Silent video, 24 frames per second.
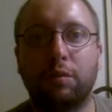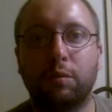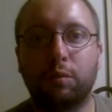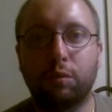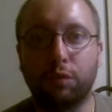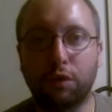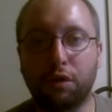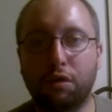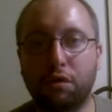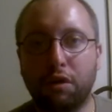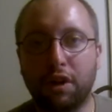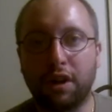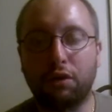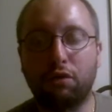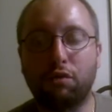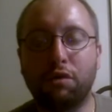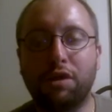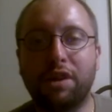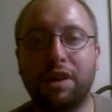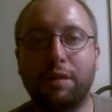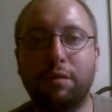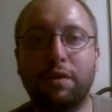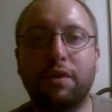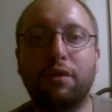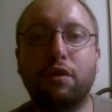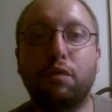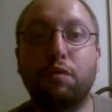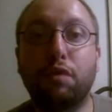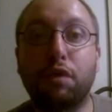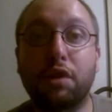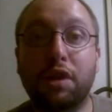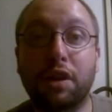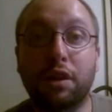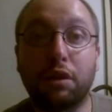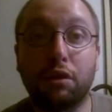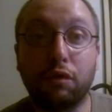Bonsoir à tous et bienvenue
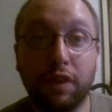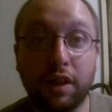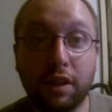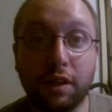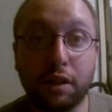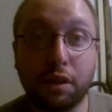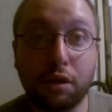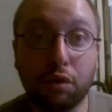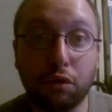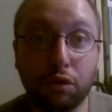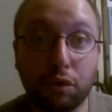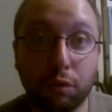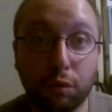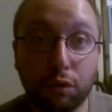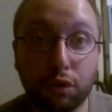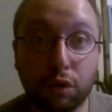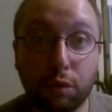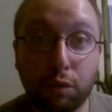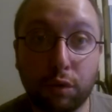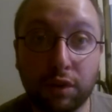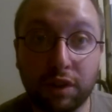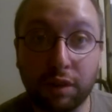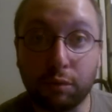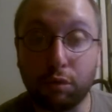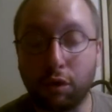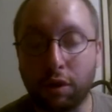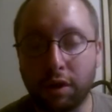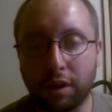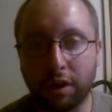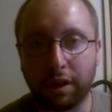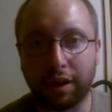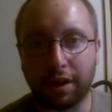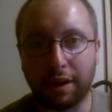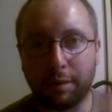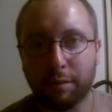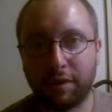pour cette nouvelle édition de Montre-moi tes
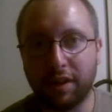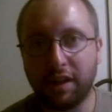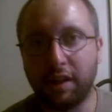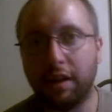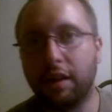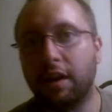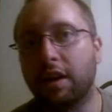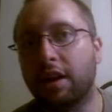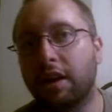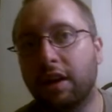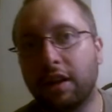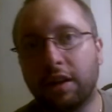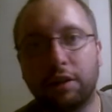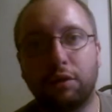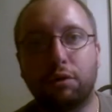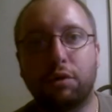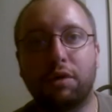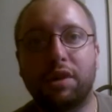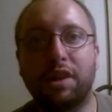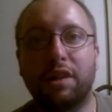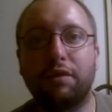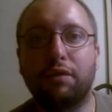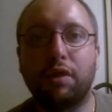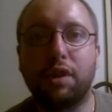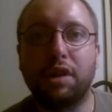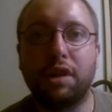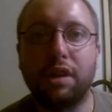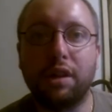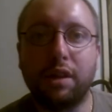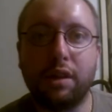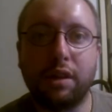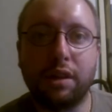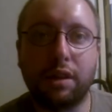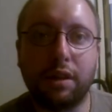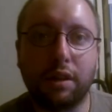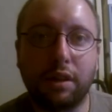bourses reptiles. Donc cette
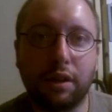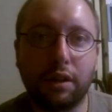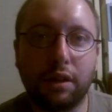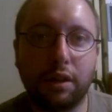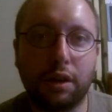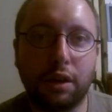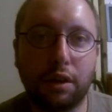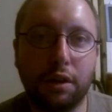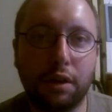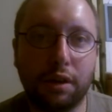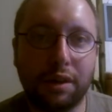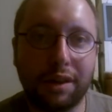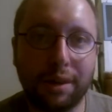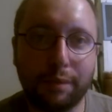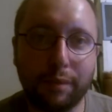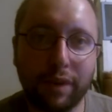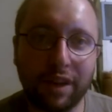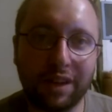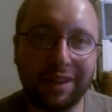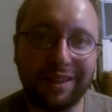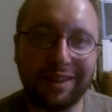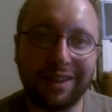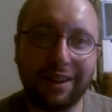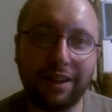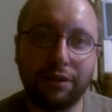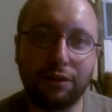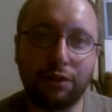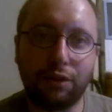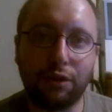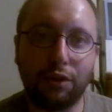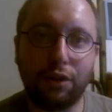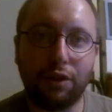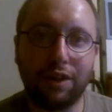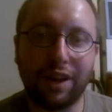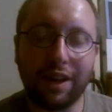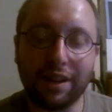fois-ci, euh, ça parlera
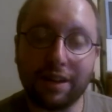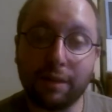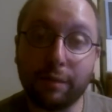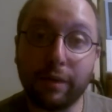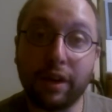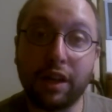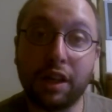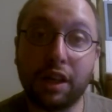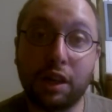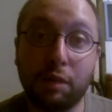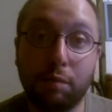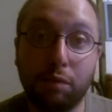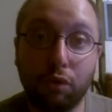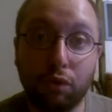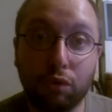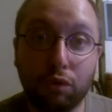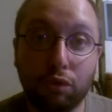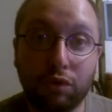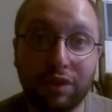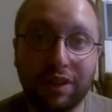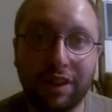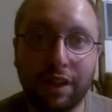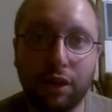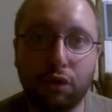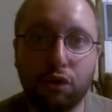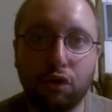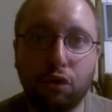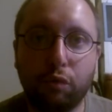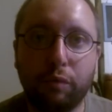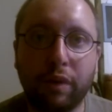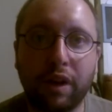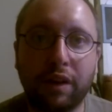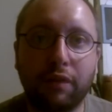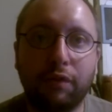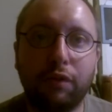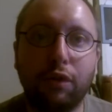de l'Animal Expo donc qui a lieu au
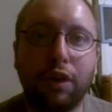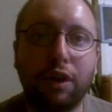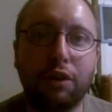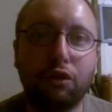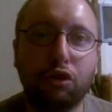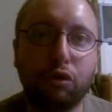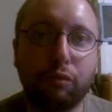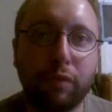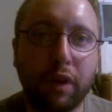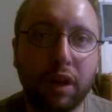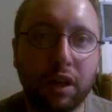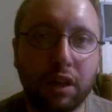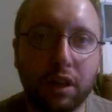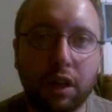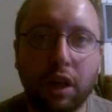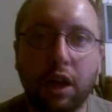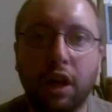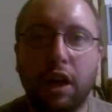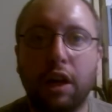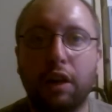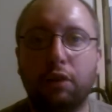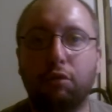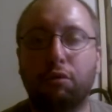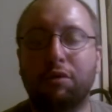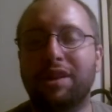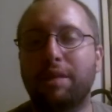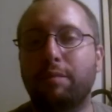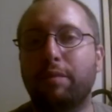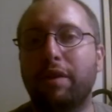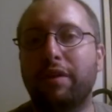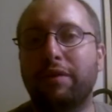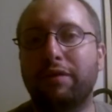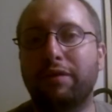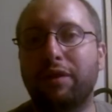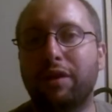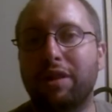Parc Floral de Paris. Donc c'est
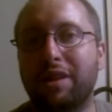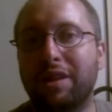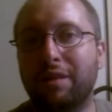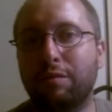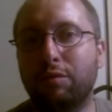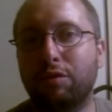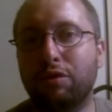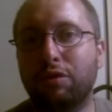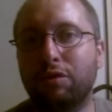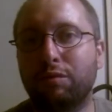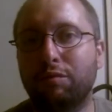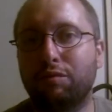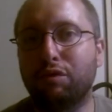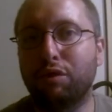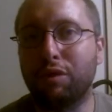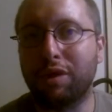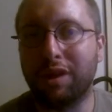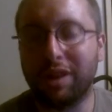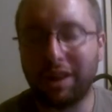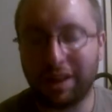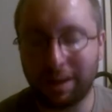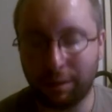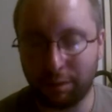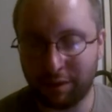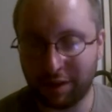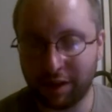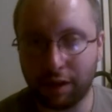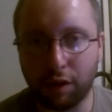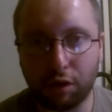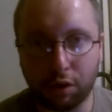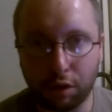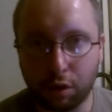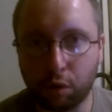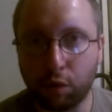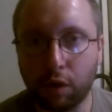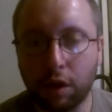pas forcément une bourse reptile
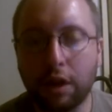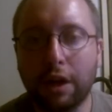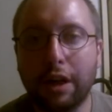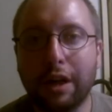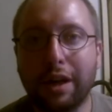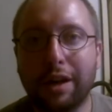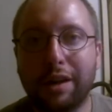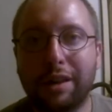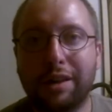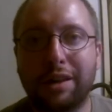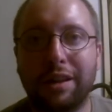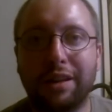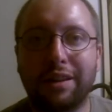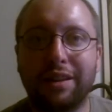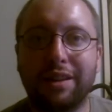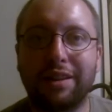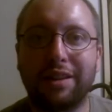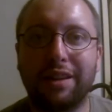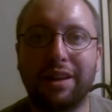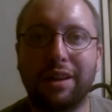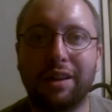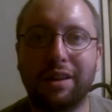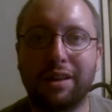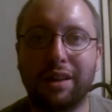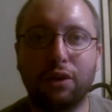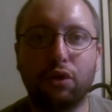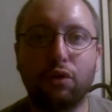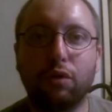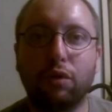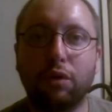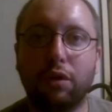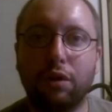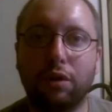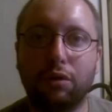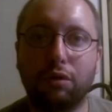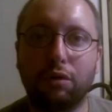en soi, c'est un,
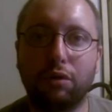salon